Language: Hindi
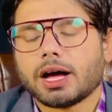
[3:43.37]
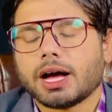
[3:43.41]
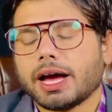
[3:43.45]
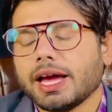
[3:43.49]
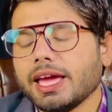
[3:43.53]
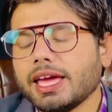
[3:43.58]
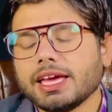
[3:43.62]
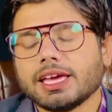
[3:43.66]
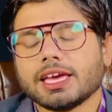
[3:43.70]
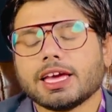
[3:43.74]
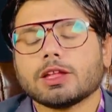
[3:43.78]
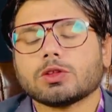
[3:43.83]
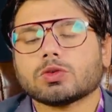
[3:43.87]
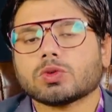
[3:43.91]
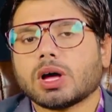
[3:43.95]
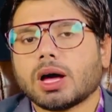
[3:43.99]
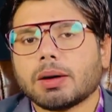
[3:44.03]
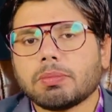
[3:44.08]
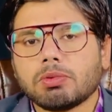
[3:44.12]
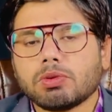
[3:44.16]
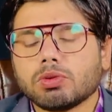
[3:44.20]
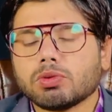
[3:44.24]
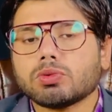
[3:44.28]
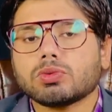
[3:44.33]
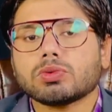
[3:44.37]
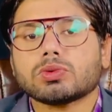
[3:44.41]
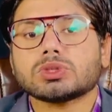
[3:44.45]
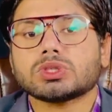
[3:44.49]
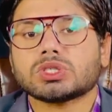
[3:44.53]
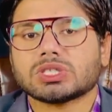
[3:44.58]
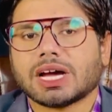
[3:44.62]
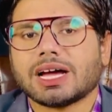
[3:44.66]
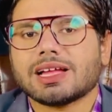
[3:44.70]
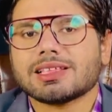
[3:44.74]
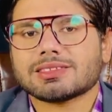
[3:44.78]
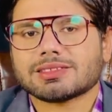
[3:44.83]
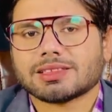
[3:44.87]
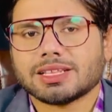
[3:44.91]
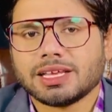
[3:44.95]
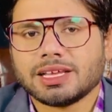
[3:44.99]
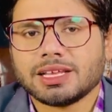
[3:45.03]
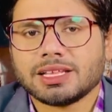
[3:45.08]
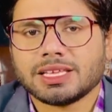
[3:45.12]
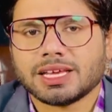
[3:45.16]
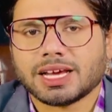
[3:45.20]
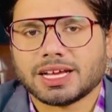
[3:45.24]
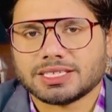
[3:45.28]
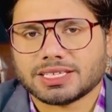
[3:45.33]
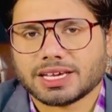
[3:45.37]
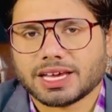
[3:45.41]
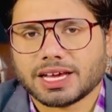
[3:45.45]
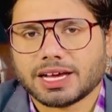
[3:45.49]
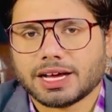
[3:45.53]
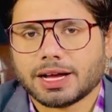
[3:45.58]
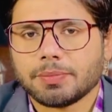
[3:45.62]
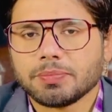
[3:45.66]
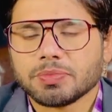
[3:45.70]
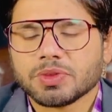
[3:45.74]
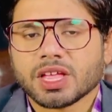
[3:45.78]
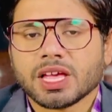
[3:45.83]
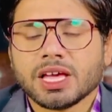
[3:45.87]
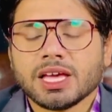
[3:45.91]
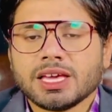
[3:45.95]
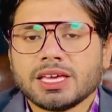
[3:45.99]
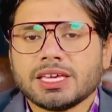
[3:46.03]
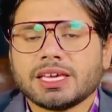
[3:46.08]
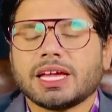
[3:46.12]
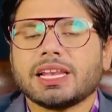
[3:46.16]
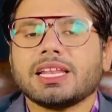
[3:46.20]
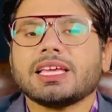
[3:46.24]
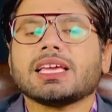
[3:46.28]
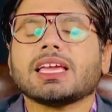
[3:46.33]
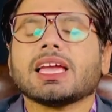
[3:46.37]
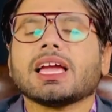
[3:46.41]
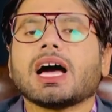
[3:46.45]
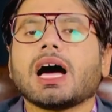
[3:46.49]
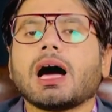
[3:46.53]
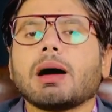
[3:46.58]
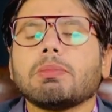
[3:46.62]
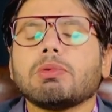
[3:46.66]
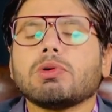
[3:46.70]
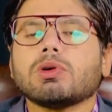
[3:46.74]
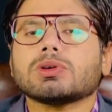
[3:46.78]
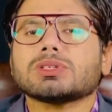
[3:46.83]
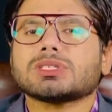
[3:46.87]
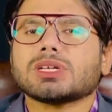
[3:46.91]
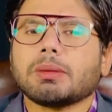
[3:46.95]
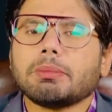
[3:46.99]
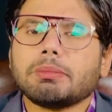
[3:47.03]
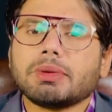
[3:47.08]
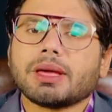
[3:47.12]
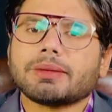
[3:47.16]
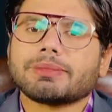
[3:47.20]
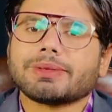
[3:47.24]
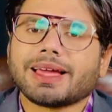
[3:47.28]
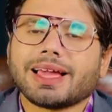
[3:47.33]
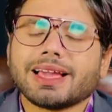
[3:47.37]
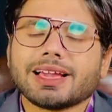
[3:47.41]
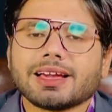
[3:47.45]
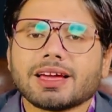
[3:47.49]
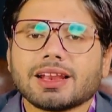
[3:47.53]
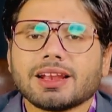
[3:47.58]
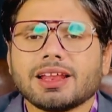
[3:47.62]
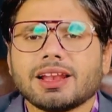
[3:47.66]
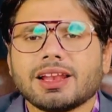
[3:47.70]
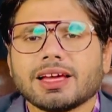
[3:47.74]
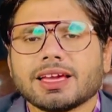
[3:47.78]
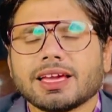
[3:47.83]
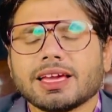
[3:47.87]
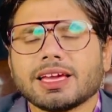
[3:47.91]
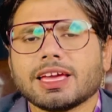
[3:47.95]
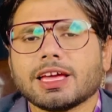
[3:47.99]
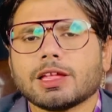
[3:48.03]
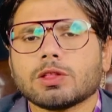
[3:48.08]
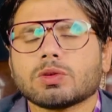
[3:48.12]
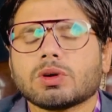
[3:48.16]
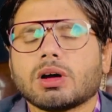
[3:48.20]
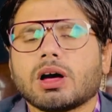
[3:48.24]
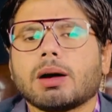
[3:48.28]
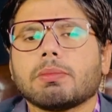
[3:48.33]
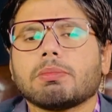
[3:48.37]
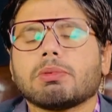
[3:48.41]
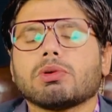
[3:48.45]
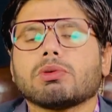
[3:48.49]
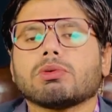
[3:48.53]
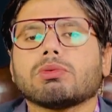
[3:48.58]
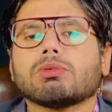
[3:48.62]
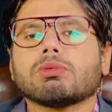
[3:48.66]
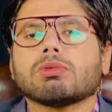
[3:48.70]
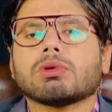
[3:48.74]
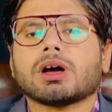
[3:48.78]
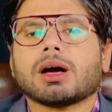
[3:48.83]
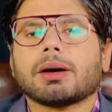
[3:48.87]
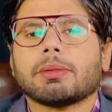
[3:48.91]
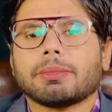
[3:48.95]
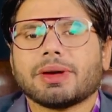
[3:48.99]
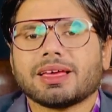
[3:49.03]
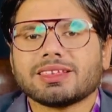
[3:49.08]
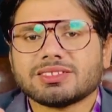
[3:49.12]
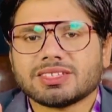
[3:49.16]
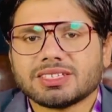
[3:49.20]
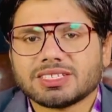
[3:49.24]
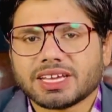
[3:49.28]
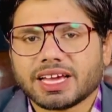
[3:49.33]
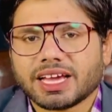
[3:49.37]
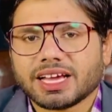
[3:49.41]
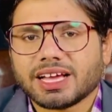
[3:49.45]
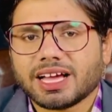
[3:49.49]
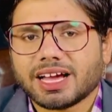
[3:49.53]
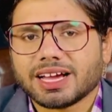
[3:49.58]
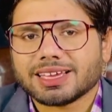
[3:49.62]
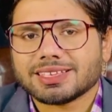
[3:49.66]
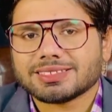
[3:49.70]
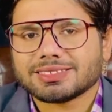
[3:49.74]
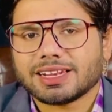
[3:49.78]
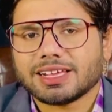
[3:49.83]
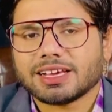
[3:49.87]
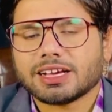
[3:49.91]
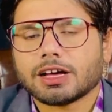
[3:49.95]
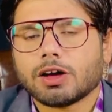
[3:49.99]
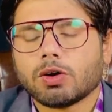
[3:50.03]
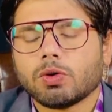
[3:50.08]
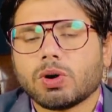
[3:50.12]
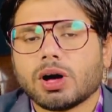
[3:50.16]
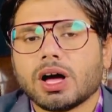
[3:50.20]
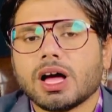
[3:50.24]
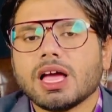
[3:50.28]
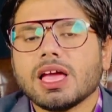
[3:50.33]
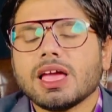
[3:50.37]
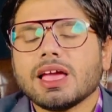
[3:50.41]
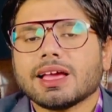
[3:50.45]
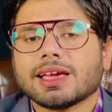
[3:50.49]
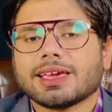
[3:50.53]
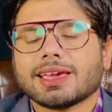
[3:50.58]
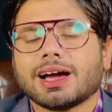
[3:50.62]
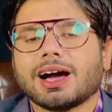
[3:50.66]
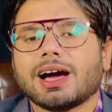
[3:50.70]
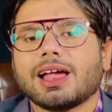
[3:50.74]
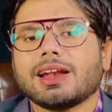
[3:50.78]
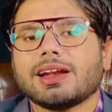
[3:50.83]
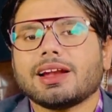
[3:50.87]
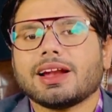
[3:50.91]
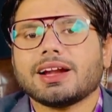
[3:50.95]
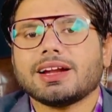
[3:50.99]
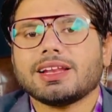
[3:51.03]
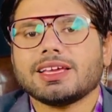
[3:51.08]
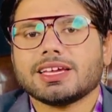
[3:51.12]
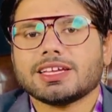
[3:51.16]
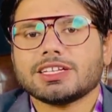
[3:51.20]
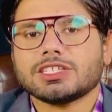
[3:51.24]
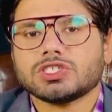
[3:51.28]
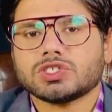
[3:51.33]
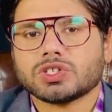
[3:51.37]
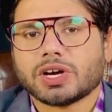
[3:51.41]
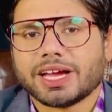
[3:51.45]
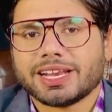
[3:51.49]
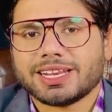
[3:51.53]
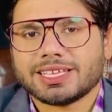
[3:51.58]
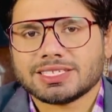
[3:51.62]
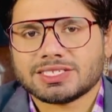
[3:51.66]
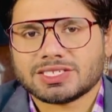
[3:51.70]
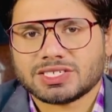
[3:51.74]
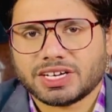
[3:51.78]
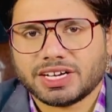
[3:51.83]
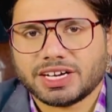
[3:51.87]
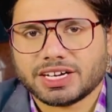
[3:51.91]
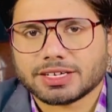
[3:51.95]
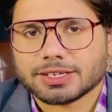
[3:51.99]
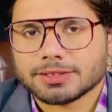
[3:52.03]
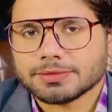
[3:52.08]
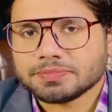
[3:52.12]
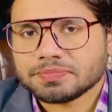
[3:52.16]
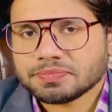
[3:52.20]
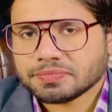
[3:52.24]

आएंगे तो आप लोगों को चांस नहीं दिया जाएगा यानी कि आप लोग जब भी अप्लाई करने लगेंगे तो आप लोगों का मैसेज जाएगा आगे से लिखा हुआ कि ऑलरेडी इन ज्वाइनिंग स्टेट